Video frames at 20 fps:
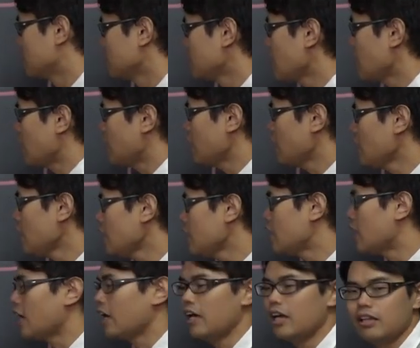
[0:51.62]
で A
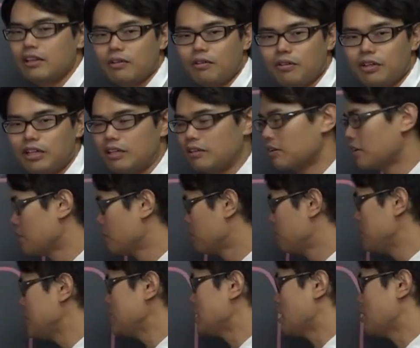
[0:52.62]
が A 通り
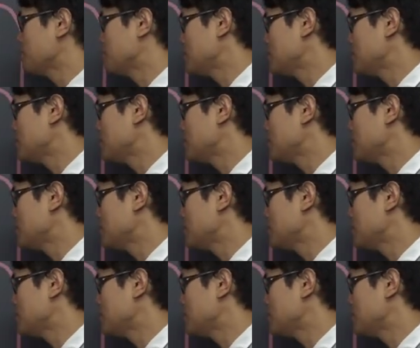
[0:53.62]
B が